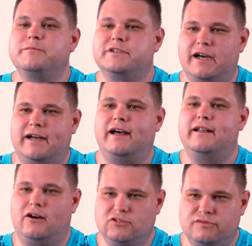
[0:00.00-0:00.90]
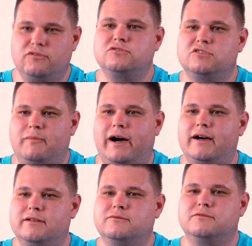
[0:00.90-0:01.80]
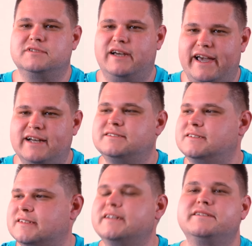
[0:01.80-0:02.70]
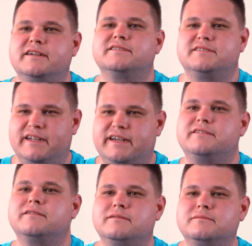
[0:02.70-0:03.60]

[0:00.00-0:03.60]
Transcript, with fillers: mit Jana einen Ausflug zu machen, unser erstes richtiges Date.